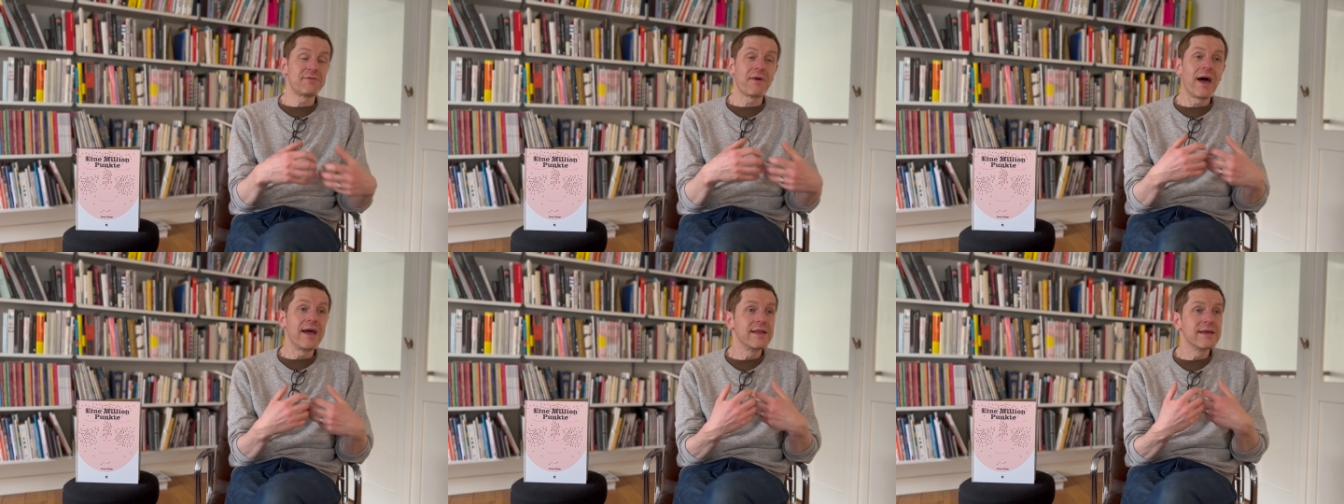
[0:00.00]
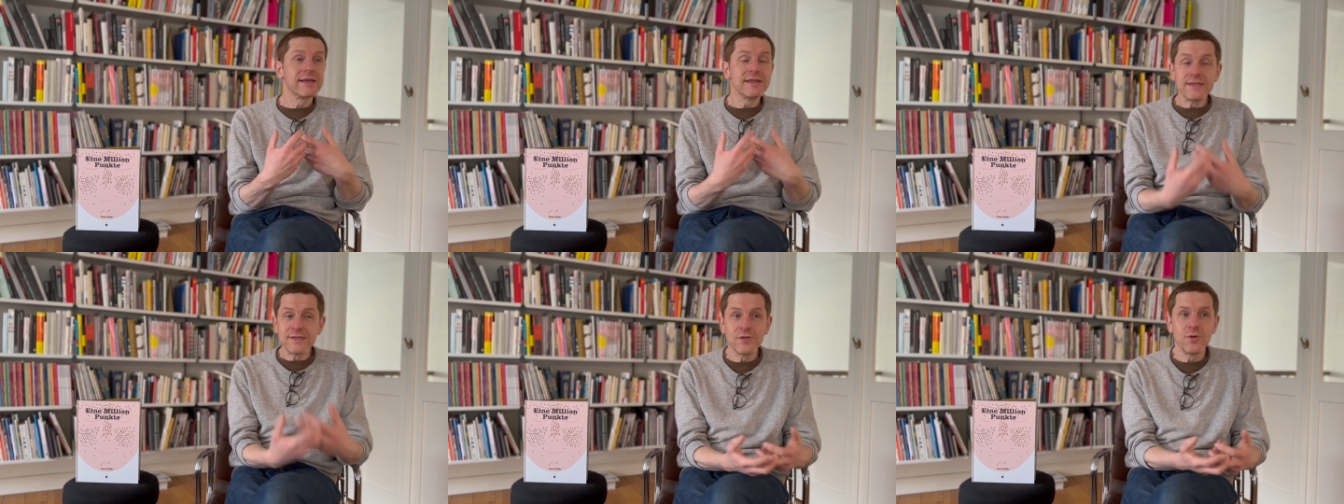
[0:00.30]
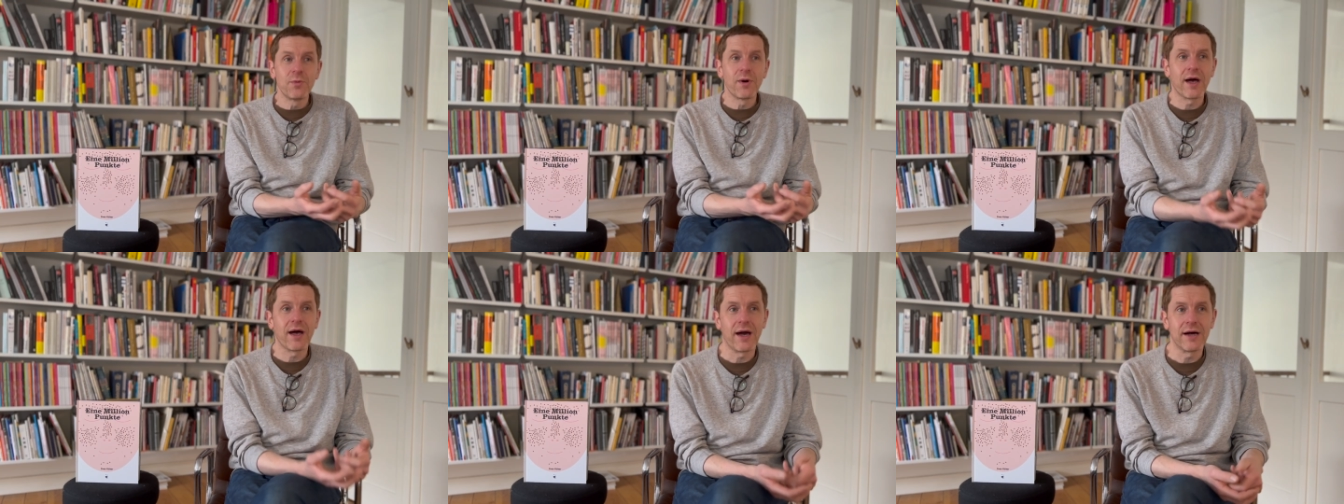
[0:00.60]
war eine
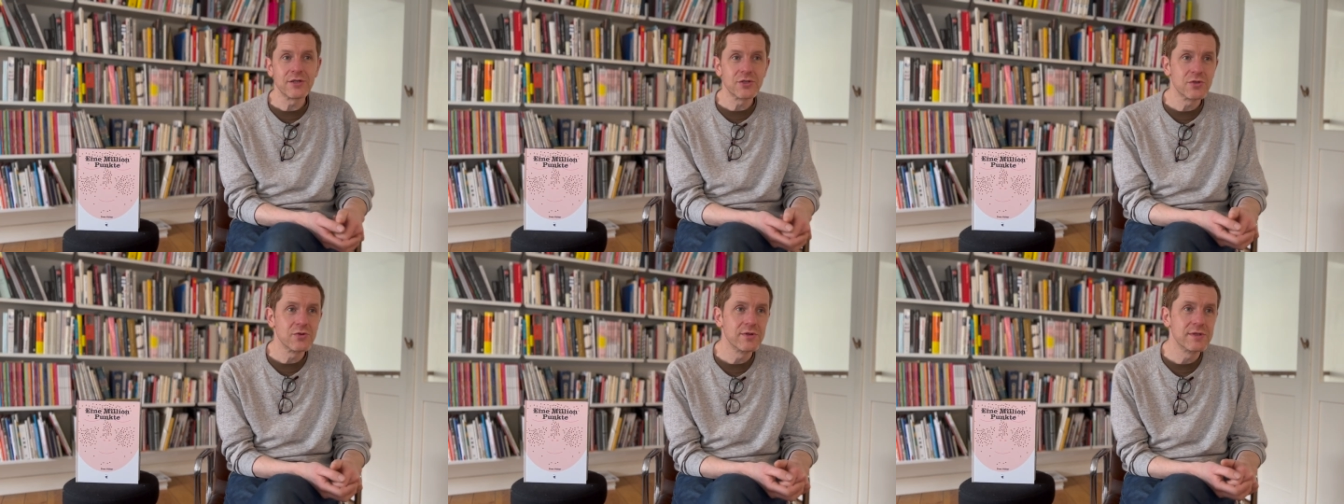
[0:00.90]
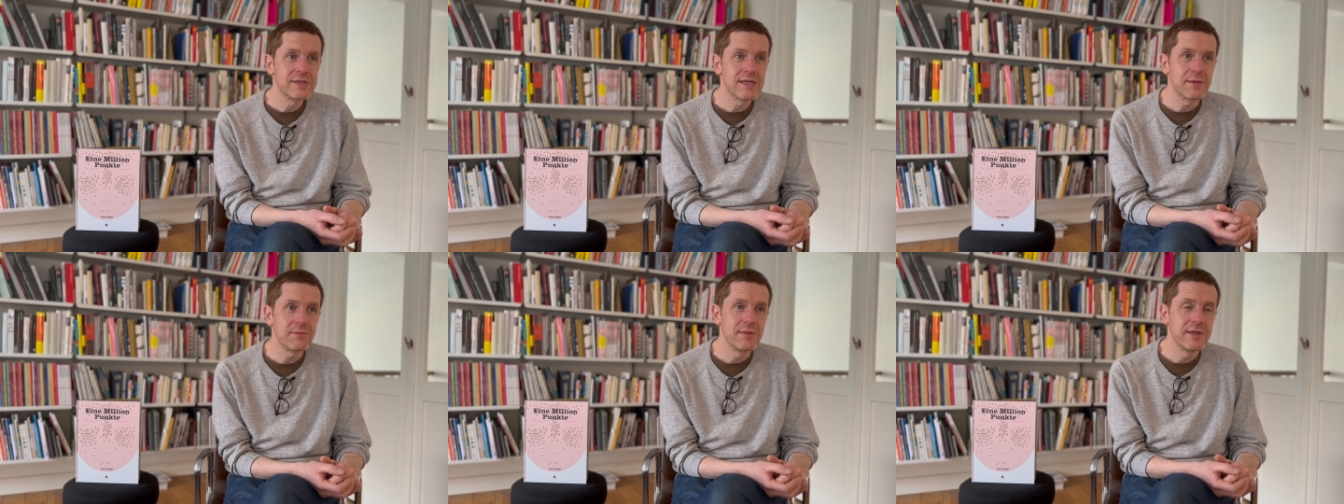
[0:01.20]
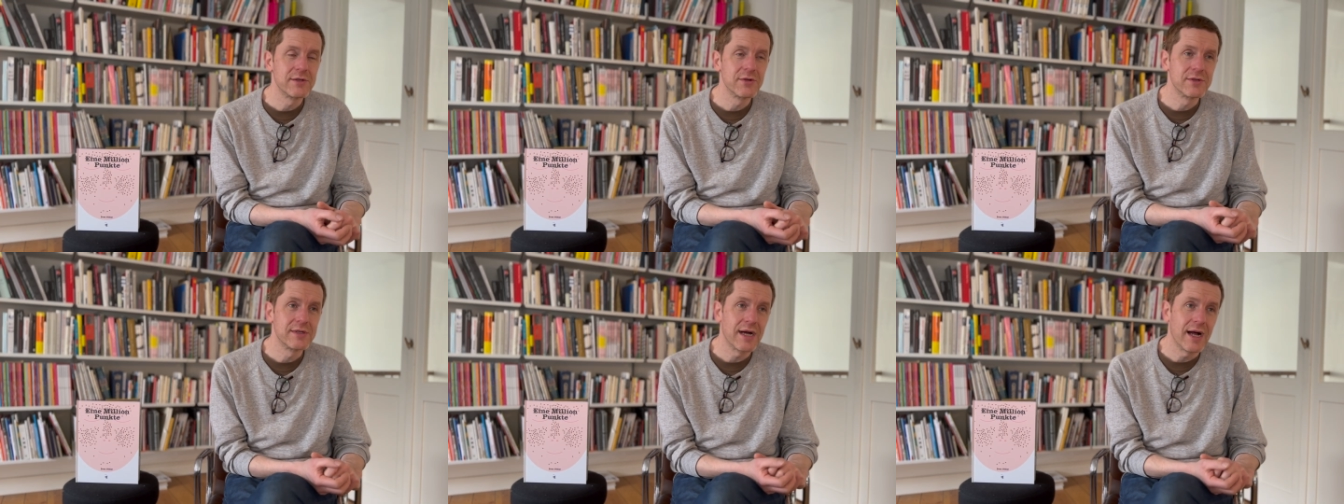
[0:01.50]
Riesenüberraschung. Es hat
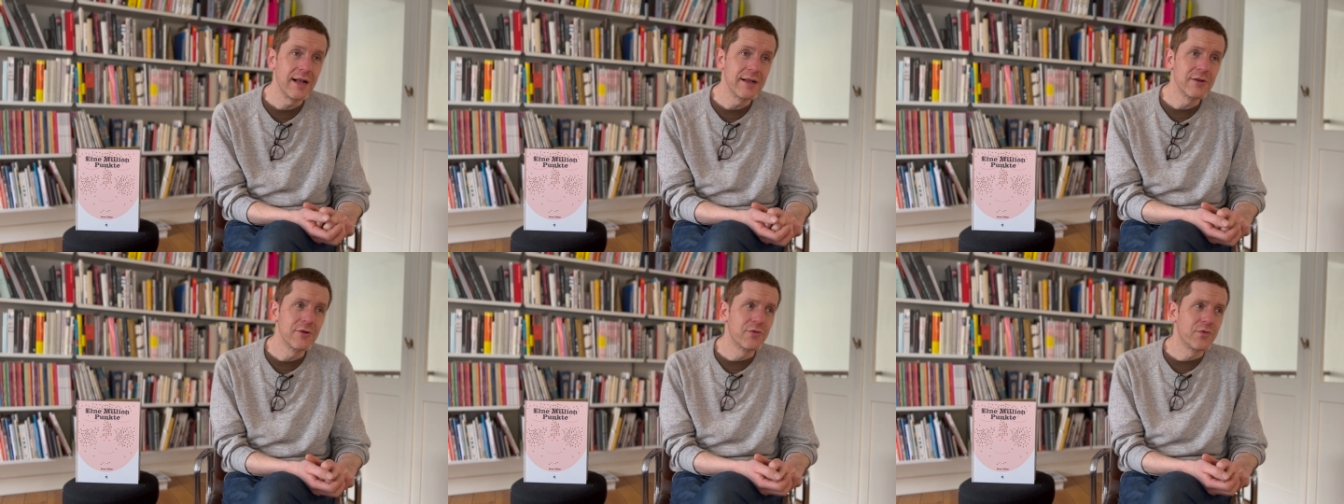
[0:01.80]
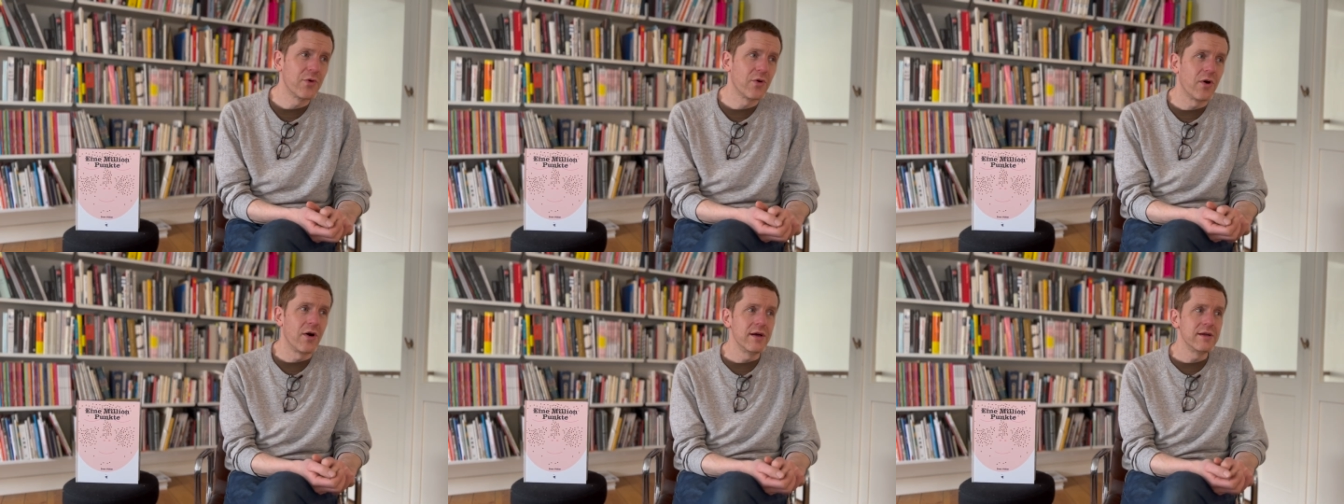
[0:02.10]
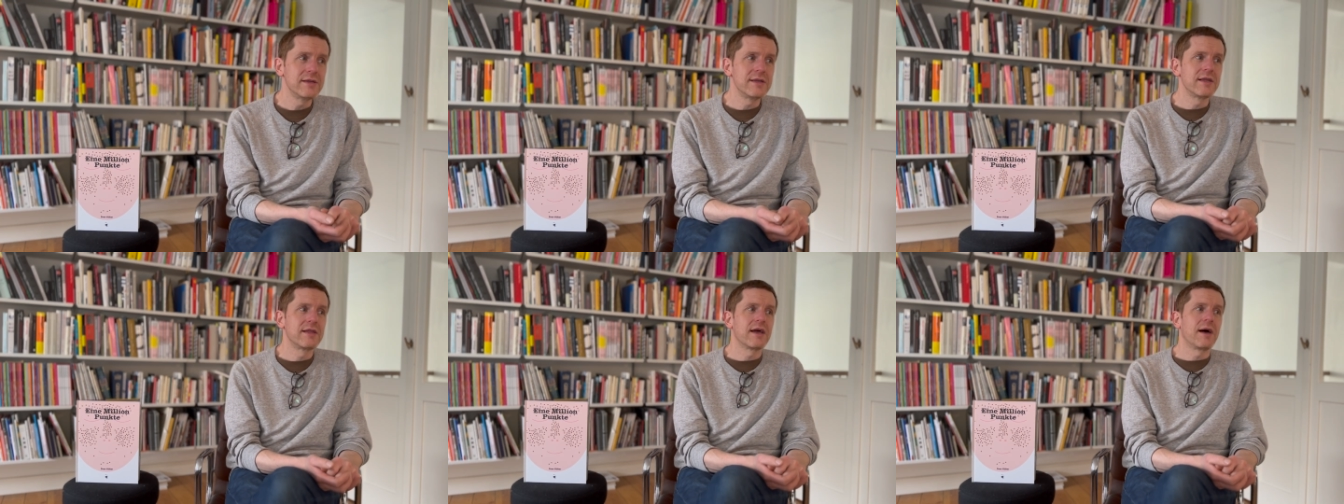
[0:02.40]
mich total
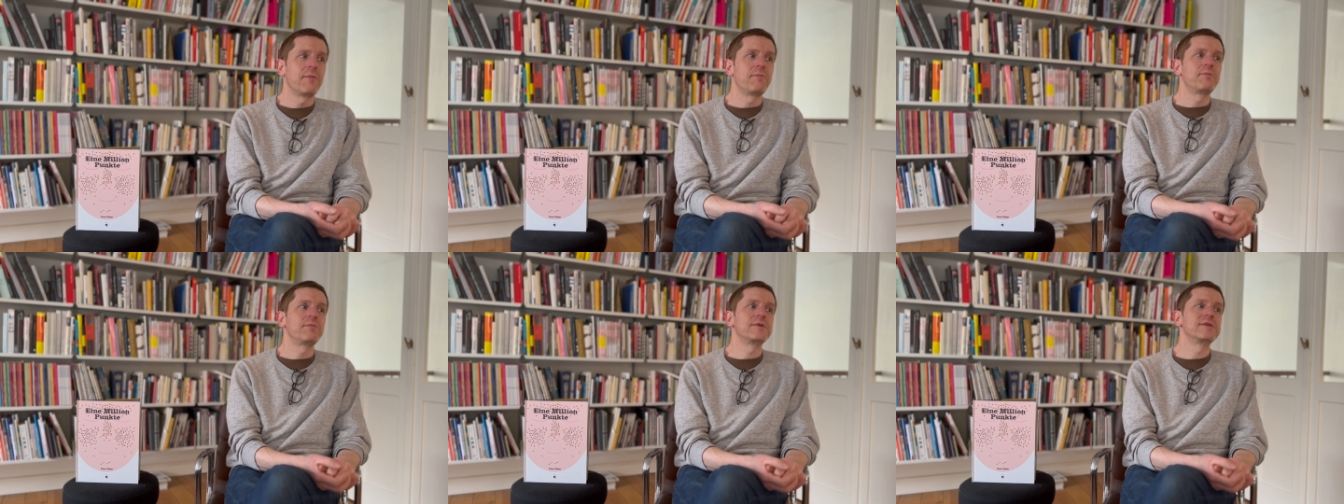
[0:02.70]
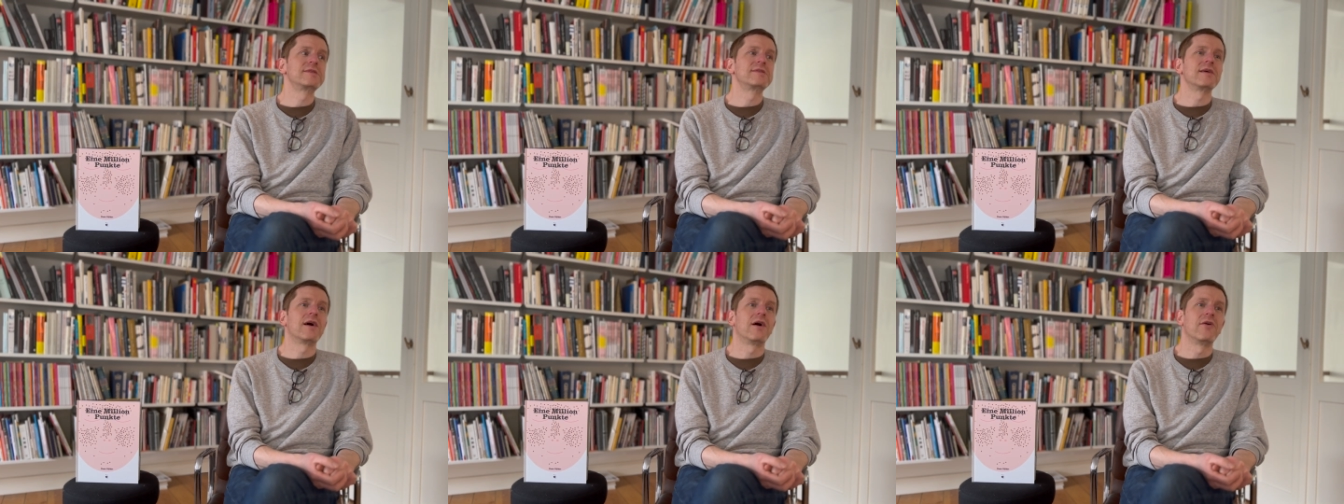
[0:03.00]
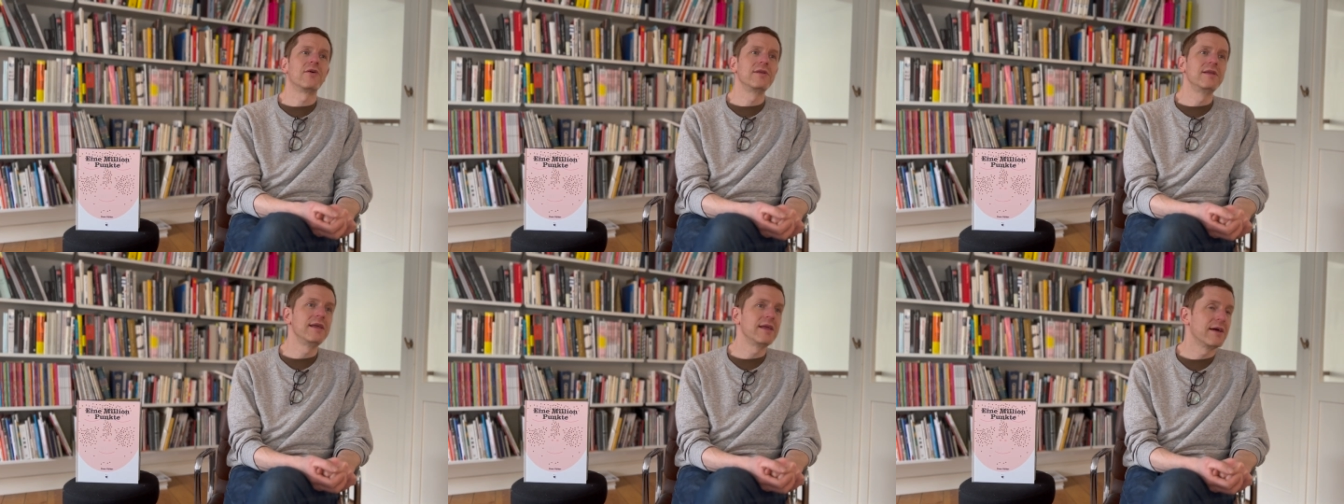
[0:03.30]
gefreut. Ich habe es
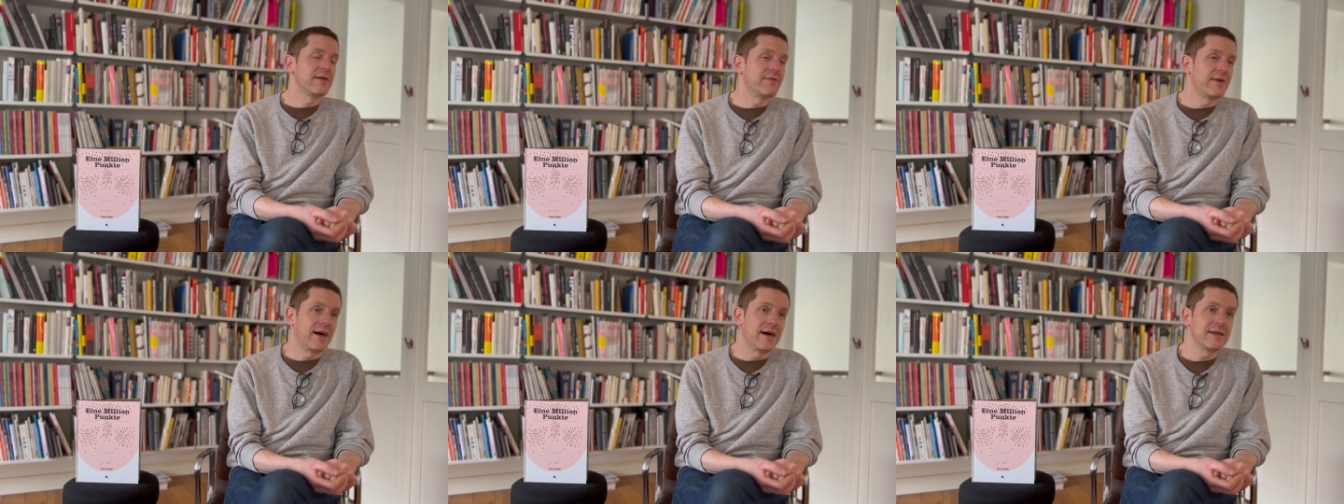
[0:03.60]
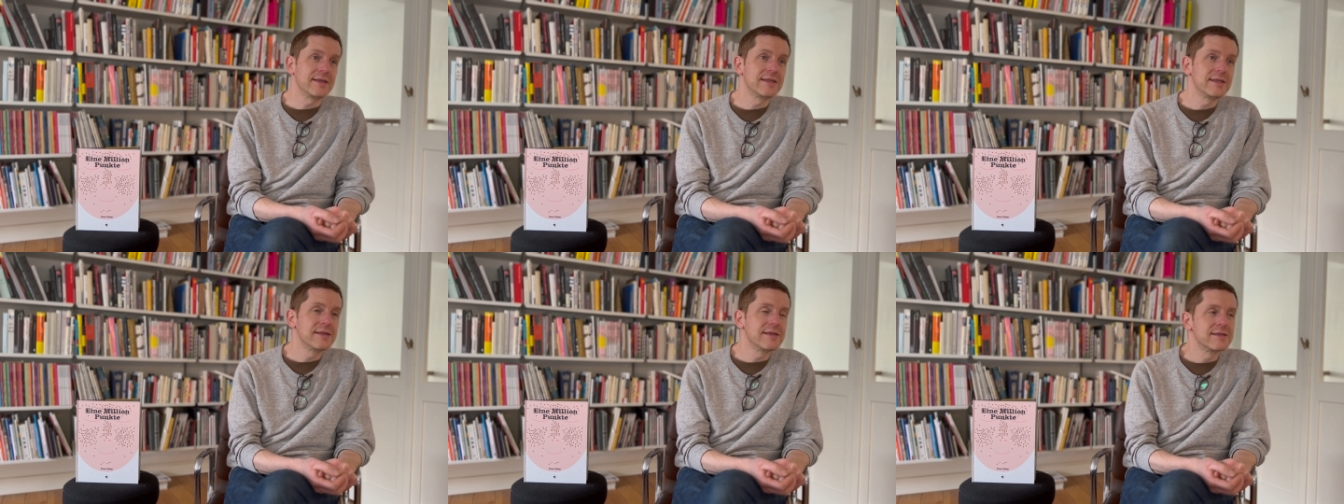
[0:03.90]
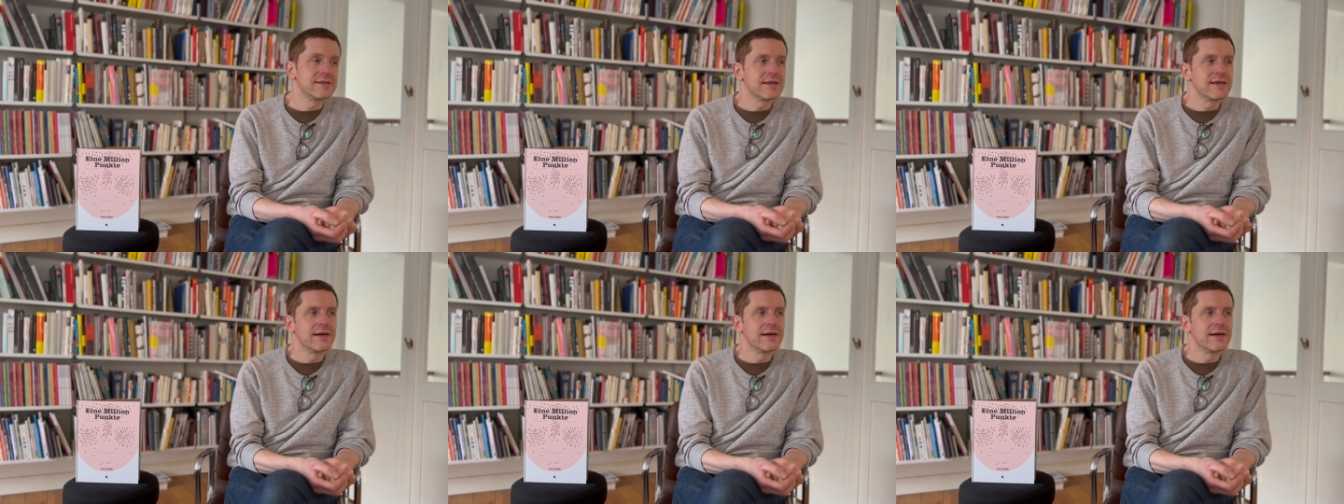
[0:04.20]
auch nicht erwartet.